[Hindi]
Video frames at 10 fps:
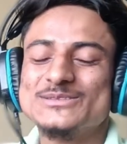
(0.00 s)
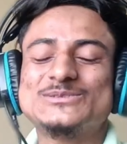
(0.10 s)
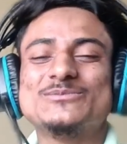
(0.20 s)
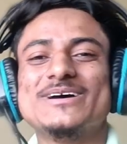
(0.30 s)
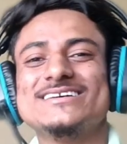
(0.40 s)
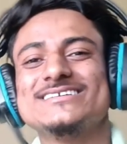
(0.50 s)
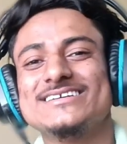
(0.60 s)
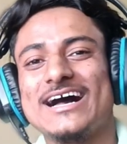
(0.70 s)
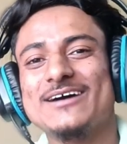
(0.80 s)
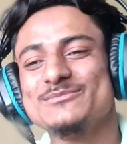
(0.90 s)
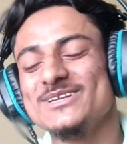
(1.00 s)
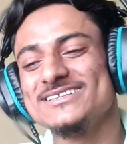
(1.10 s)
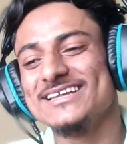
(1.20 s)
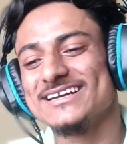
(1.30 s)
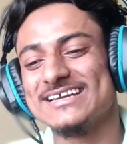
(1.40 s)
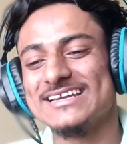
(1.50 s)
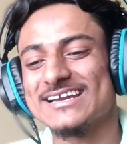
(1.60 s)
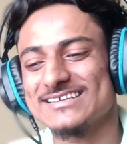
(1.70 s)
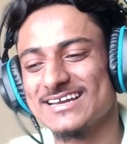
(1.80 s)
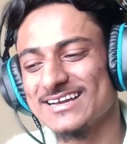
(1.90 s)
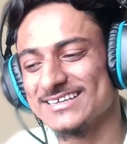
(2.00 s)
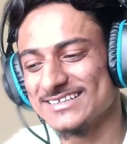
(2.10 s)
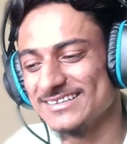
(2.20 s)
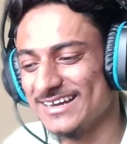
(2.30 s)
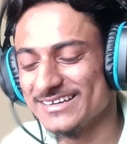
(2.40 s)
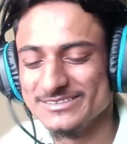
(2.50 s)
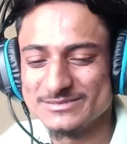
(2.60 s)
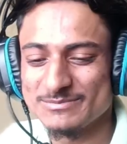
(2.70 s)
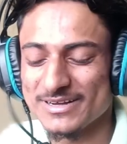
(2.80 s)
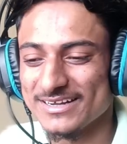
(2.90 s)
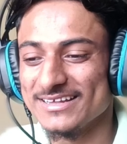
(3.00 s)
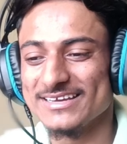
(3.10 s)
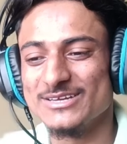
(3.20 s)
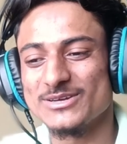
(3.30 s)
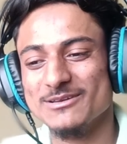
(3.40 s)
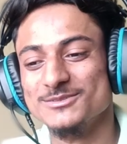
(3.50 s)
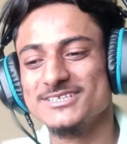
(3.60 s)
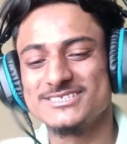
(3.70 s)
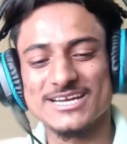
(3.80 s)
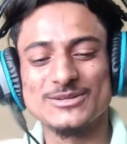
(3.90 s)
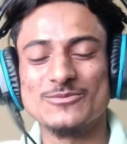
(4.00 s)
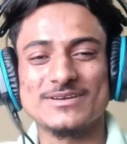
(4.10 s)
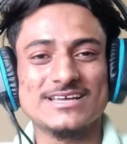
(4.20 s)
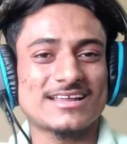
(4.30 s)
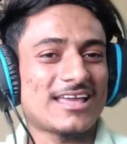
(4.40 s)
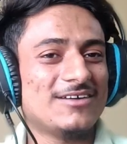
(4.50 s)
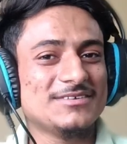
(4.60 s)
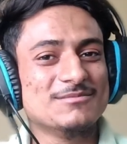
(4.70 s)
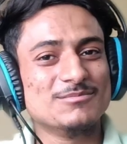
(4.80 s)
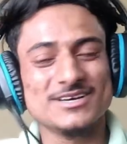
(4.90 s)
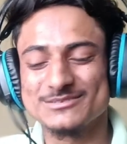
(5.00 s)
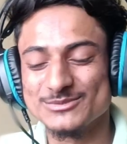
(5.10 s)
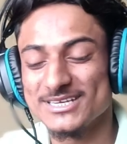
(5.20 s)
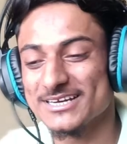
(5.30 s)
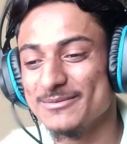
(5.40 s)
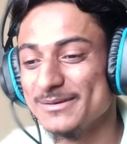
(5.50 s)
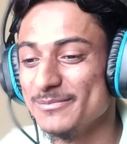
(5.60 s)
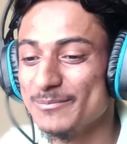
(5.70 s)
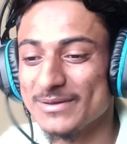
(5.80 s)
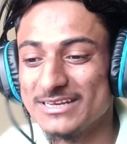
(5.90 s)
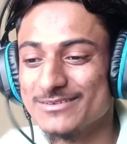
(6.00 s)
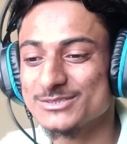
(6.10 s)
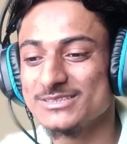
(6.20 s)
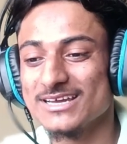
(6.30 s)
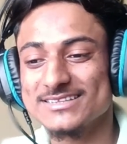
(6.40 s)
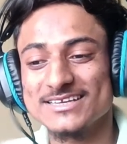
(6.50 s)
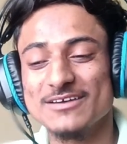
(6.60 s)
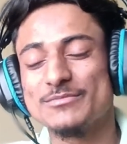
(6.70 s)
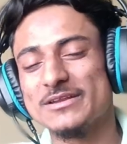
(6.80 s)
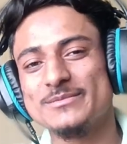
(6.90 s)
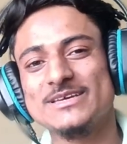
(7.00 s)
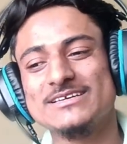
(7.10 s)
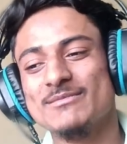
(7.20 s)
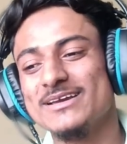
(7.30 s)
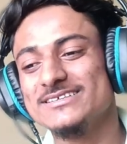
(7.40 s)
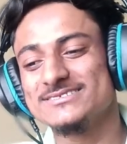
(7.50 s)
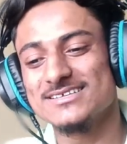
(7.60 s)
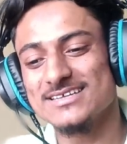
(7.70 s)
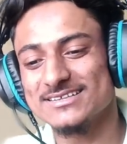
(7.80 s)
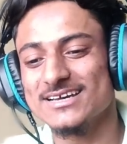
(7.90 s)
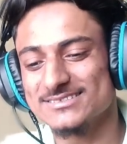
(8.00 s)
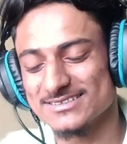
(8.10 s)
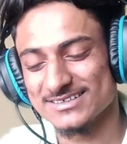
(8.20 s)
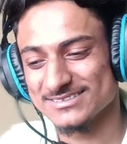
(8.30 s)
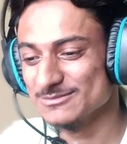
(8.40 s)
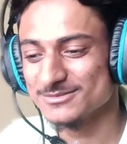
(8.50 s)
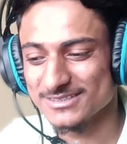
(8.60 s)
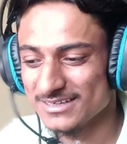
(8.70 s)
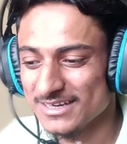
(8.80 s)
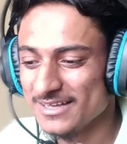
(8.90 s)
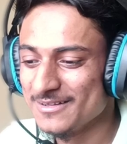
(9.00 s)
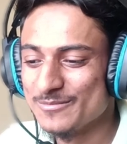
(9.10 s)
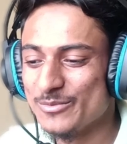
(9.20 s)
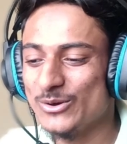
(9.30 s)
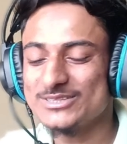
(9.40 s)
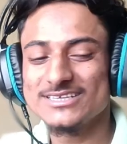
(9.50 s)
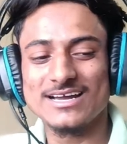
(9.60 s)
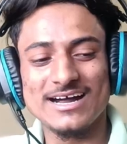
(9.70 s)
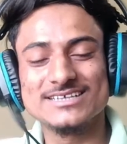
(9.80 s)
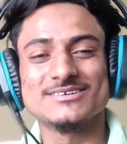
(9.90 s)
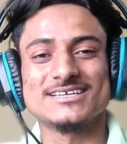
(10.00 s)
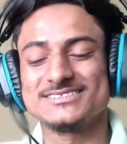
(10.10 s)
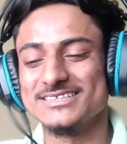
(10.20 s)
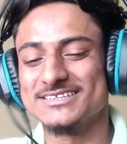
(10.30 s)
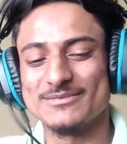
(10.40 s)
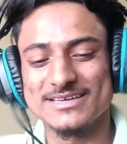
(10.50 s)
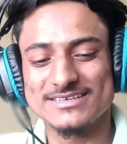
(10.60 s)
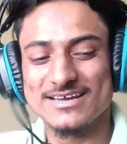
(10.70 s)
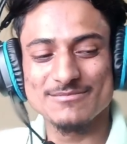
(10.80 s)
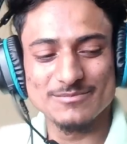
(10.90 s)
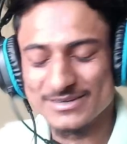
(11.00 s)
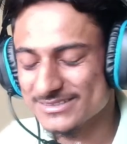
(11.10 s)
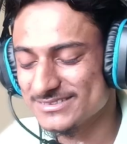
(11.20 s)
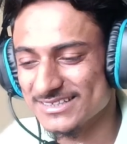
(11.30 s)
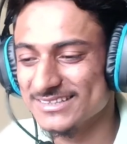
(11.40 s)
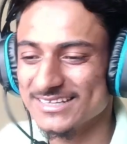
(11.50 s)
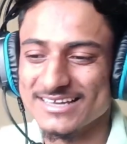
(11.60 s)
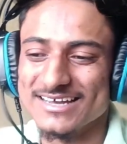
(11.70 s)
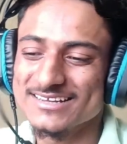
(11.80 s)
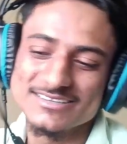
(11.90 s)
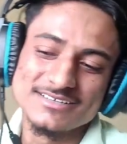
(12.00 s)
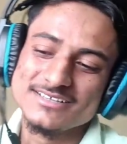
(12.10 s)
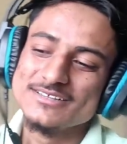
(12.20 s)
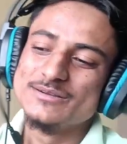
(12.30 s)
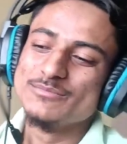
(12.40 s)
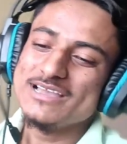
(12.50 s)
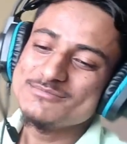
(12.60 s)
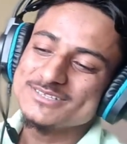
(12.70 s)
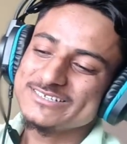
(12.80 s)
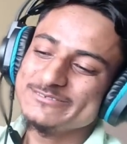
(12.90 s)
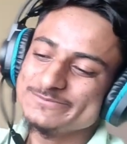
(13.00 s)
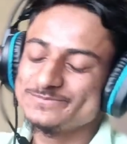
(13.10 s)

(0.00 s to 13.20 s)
तो भाई आपने देखा यार क्या खतरनाक इस पैरोडी किया के सिस्टम के ऊपर यार काफ़ी मस्त मुझे लगा भाई मैं पहली बार देखा था ना फिर भी भाई इससे ज़्यादा हंसा था कसम से बहुत ही हार्ड वाला सीन था भाई क्या मस्त सीन था यार भाई मतलब